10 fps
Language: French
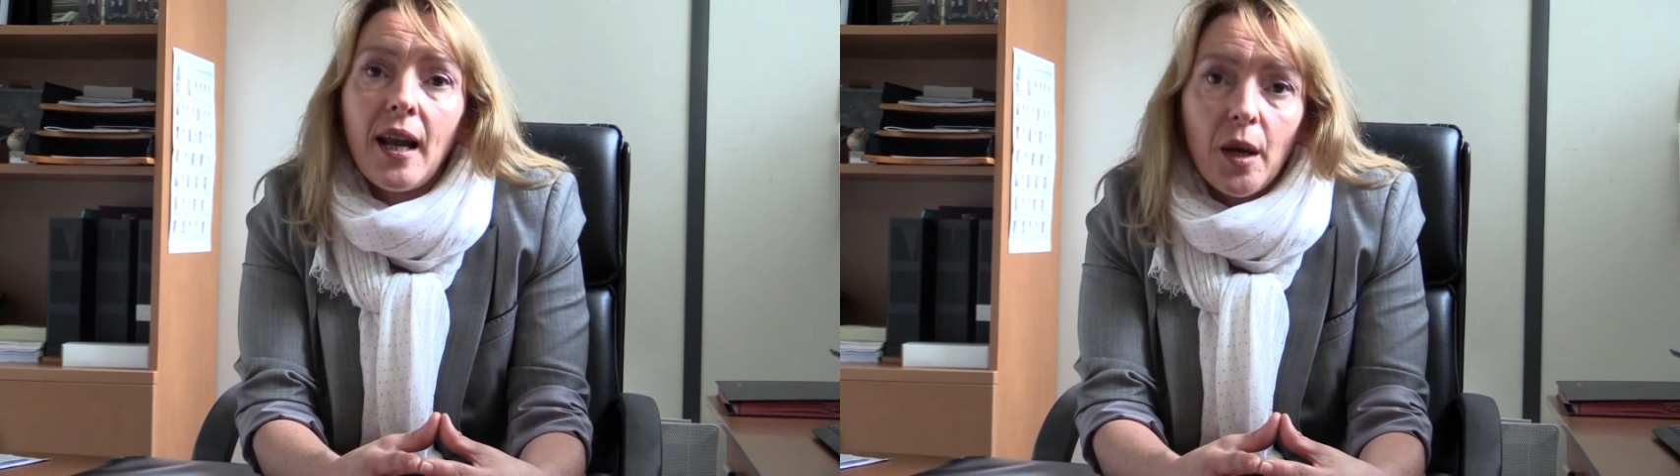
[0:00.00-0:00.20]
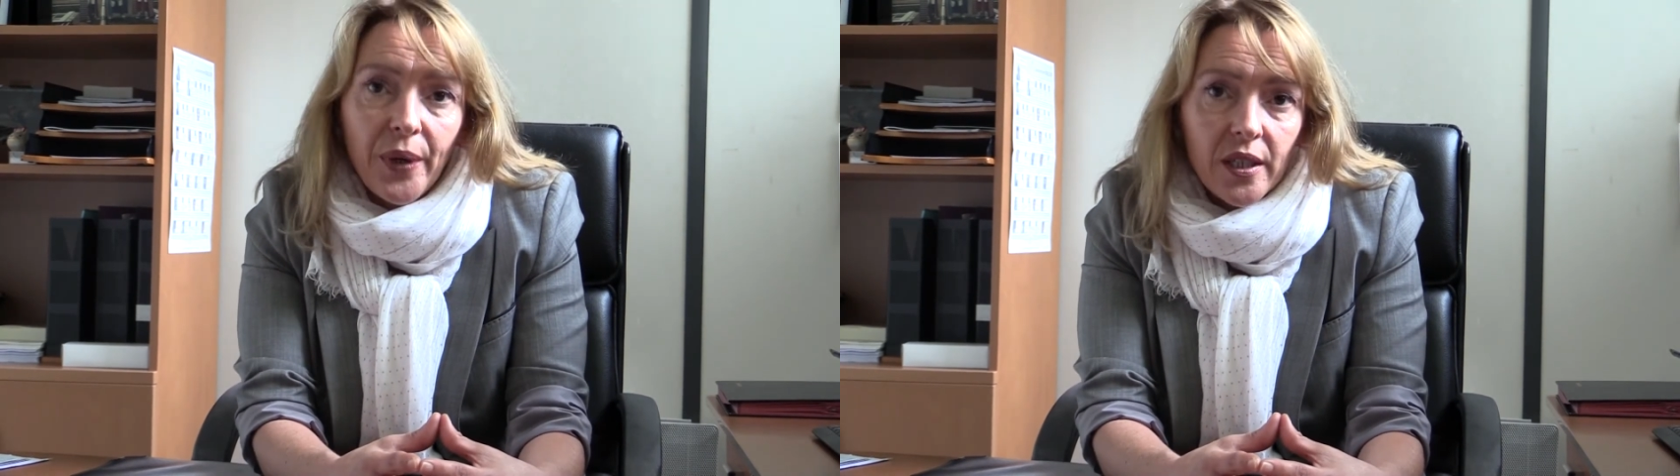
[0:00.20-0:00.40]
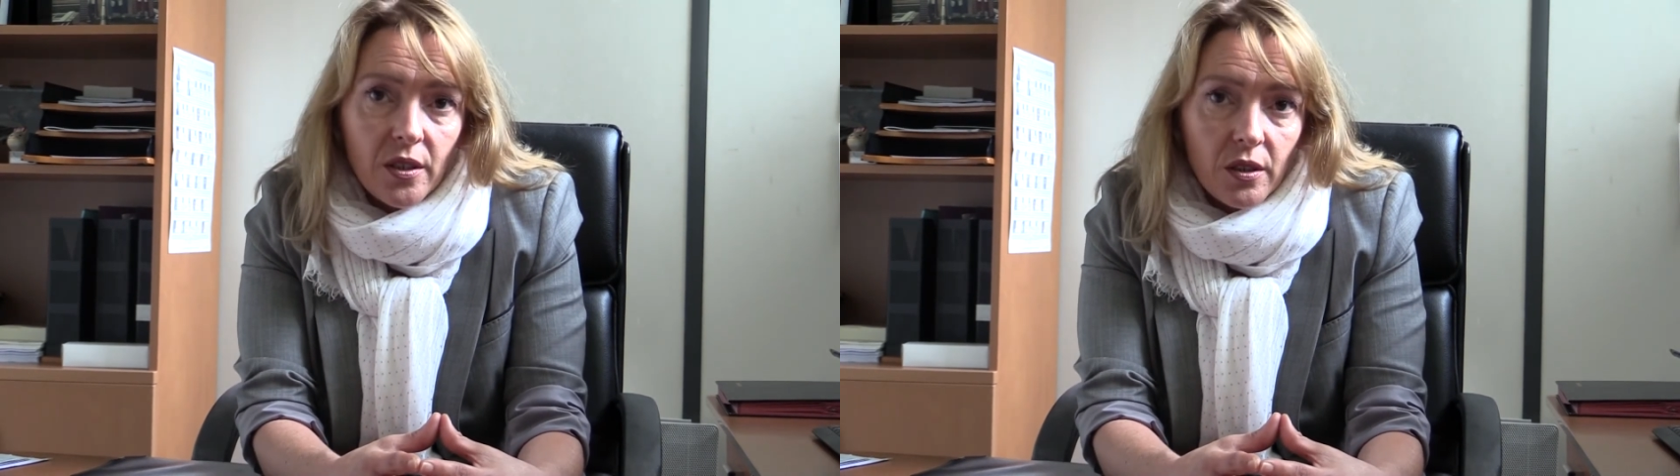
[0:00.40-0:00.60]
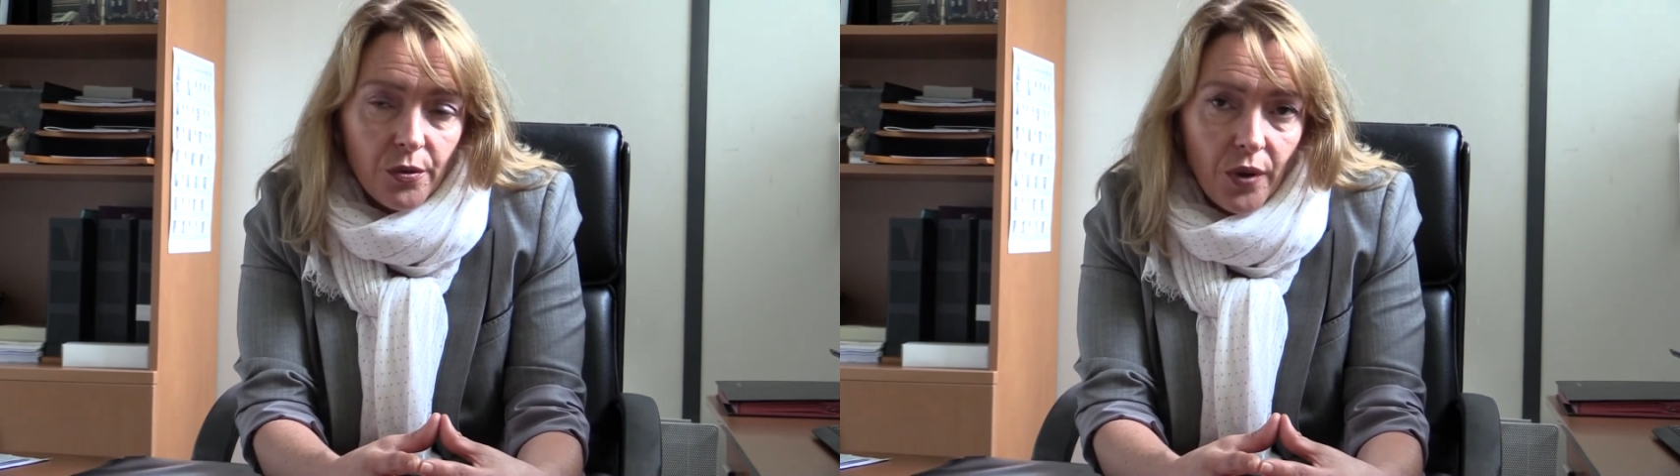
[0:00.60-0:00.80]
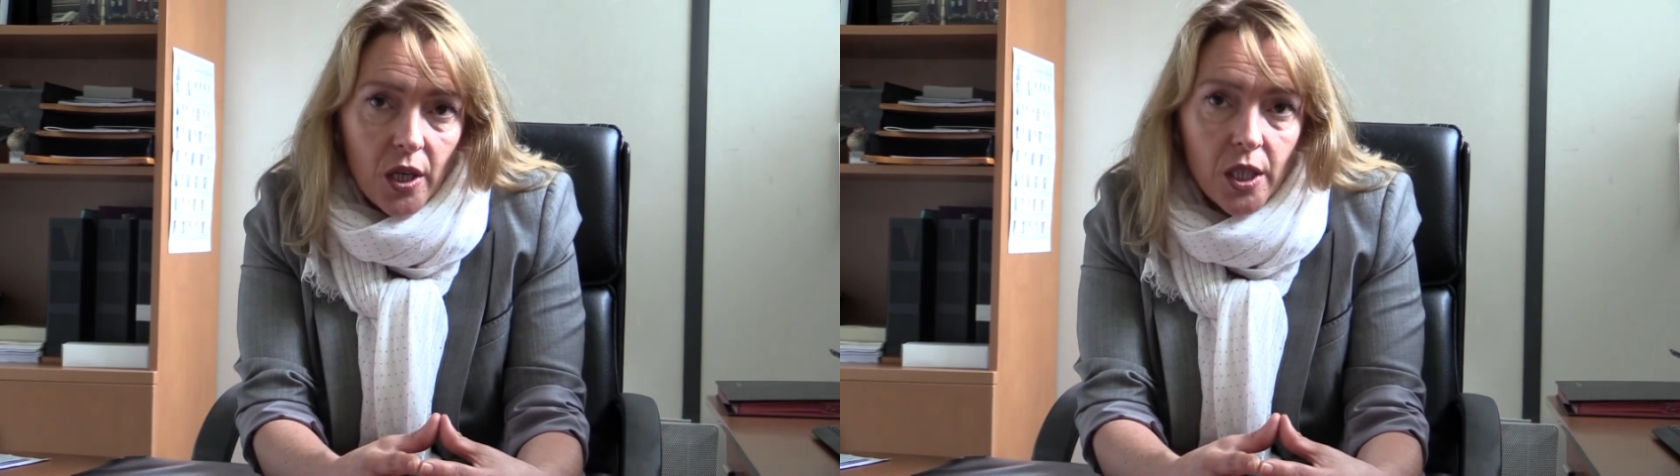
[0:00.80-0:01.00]
à la personne
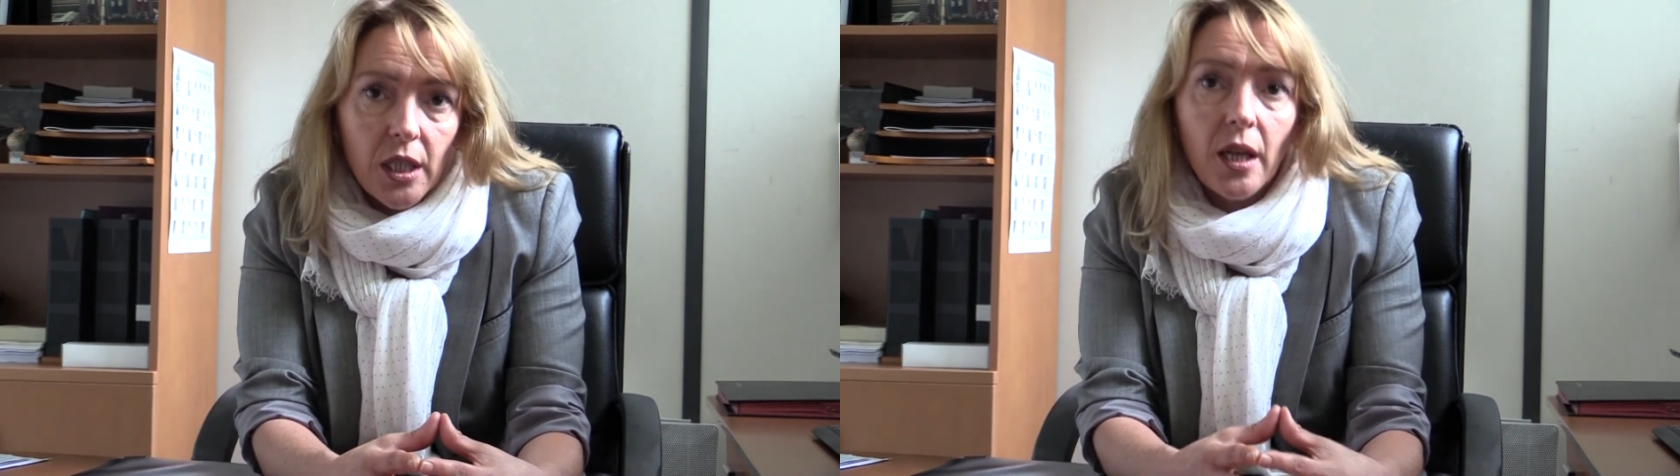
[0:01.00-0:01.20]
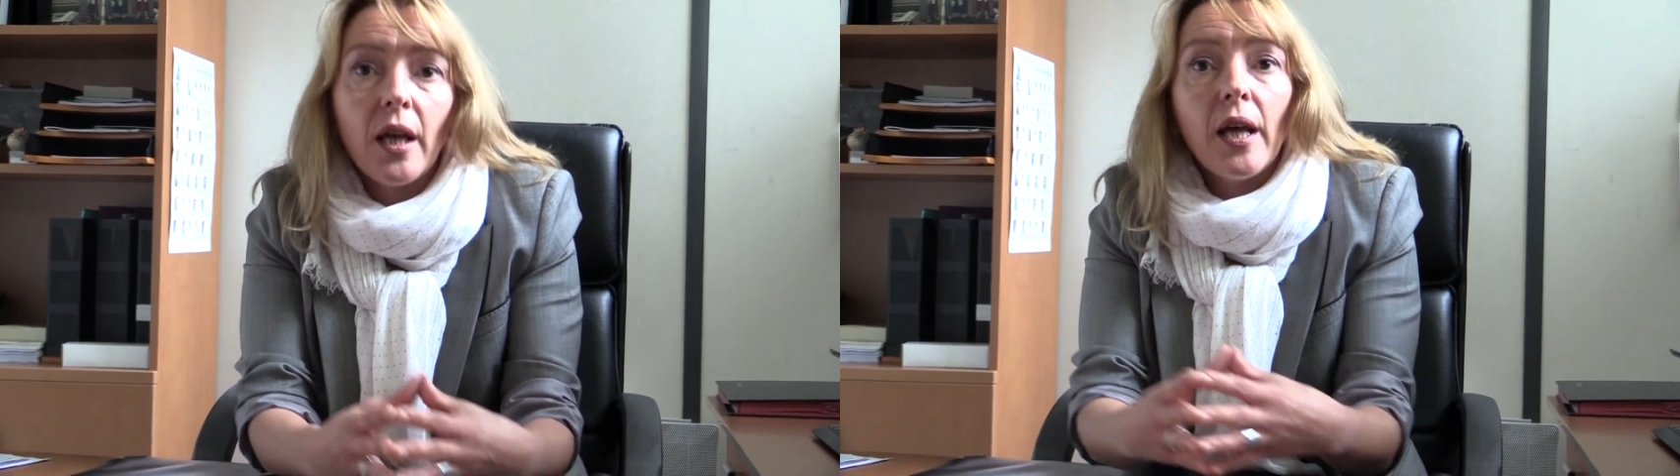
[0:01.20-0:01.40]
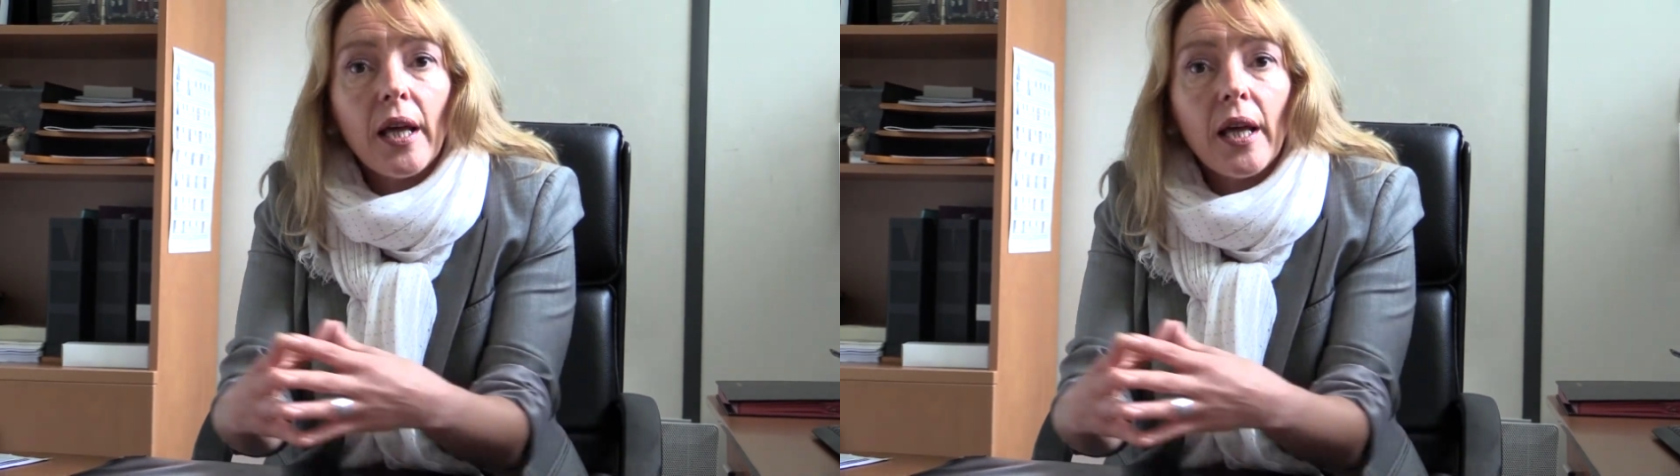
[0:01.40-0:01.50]
fragile